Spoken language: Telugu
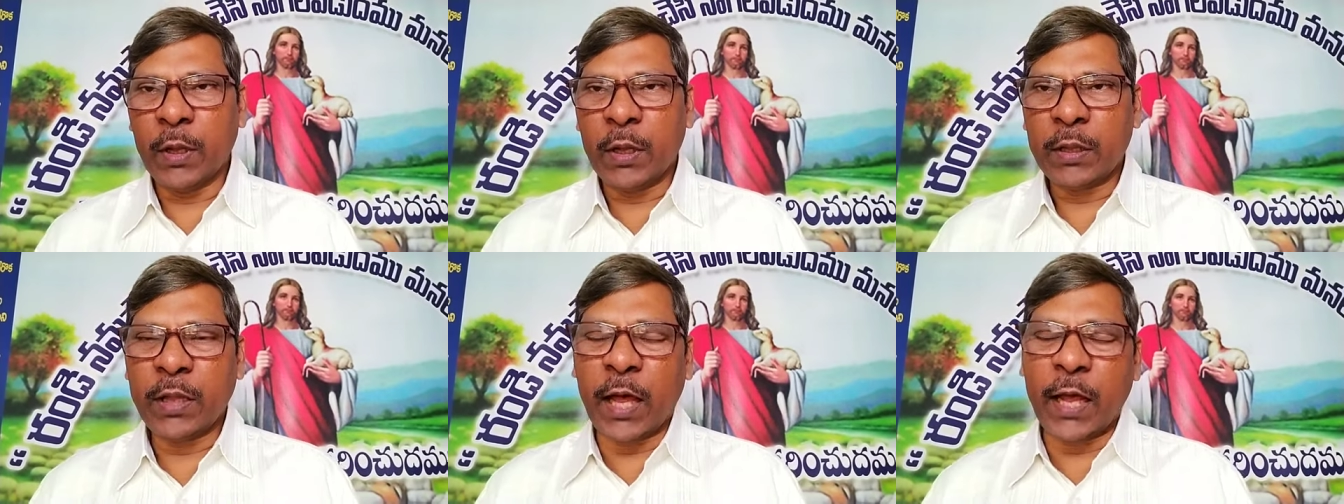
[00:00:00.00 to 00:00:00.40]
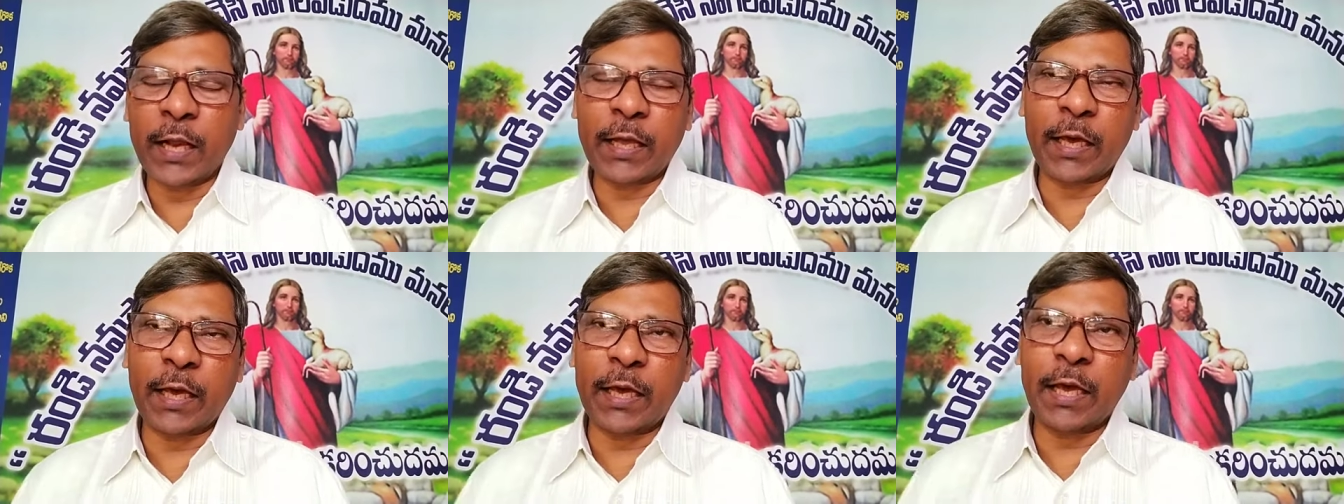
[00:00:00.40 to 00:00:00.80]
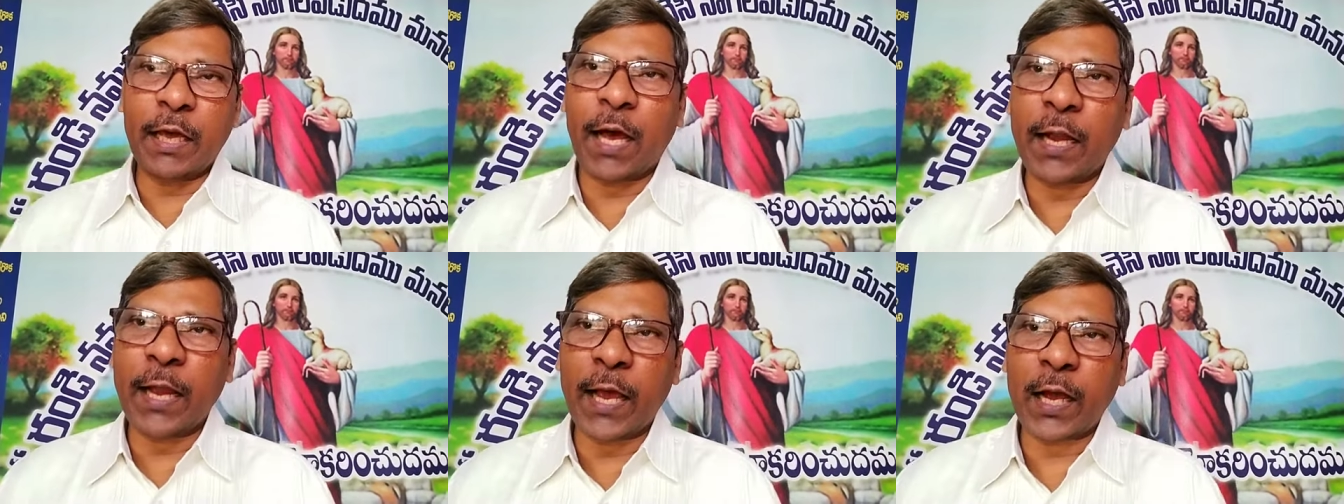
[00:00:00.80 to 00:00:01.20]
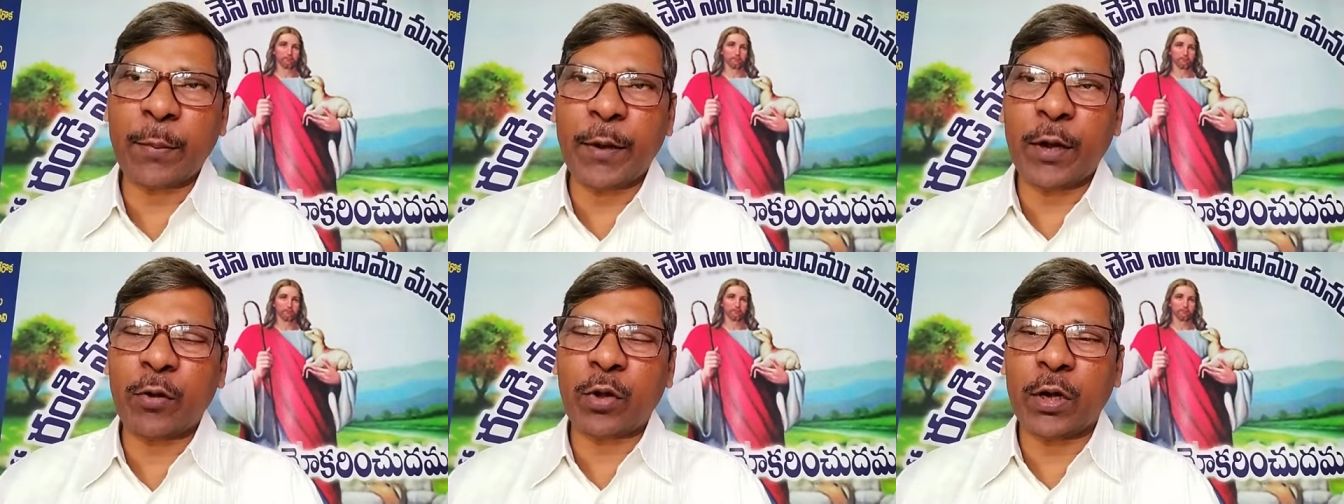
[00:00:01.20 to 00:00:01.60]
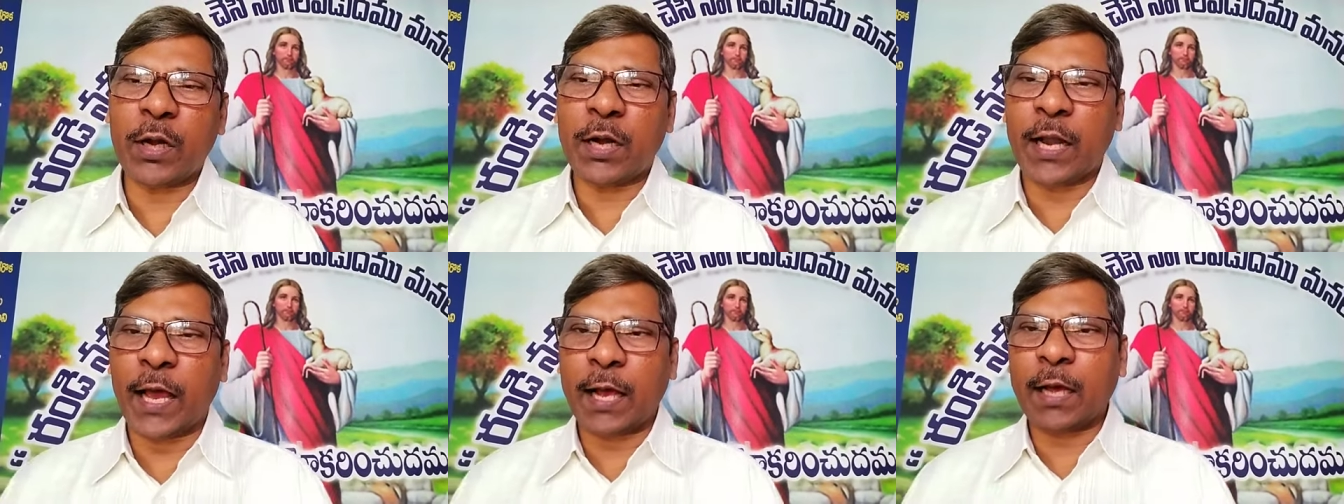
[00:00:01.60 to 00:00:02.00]
దానికి అనేకమైనటువంటి
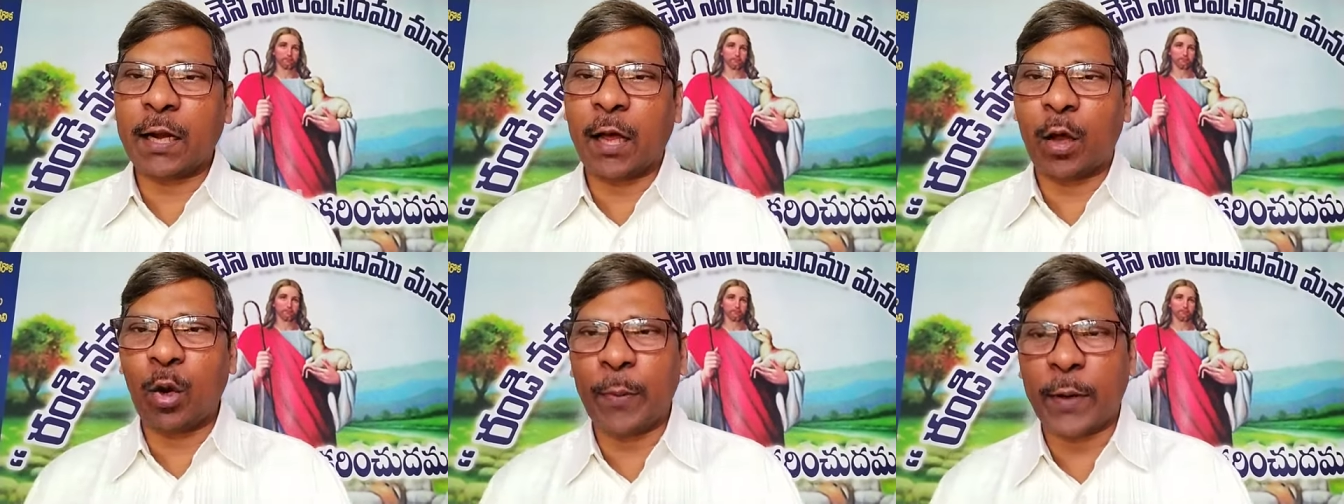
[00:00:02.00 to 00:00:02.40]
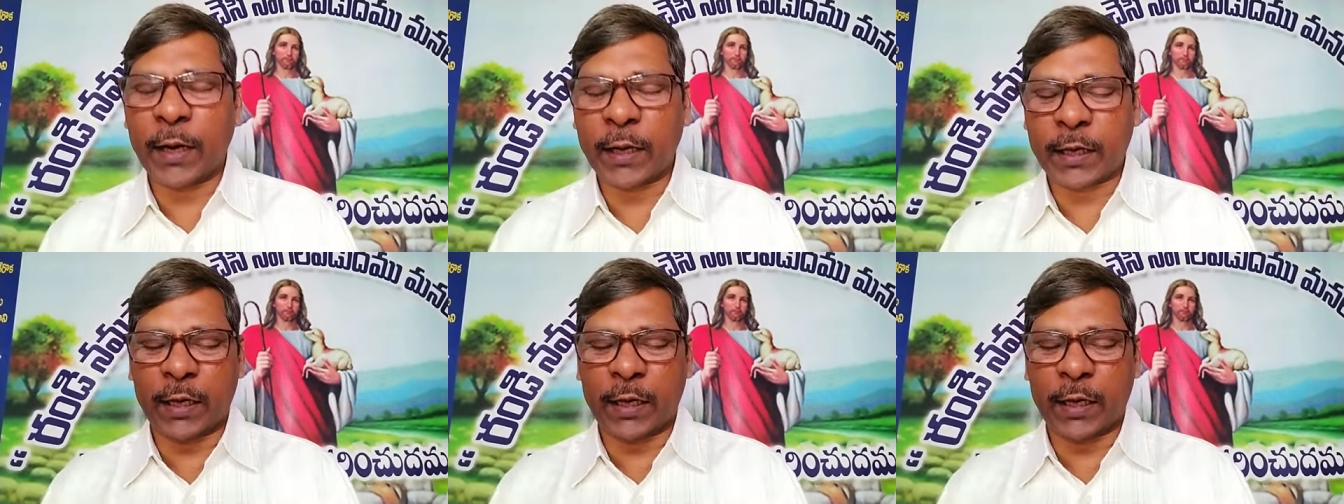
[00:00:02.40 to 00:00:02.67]
లేఖనాలు మనకి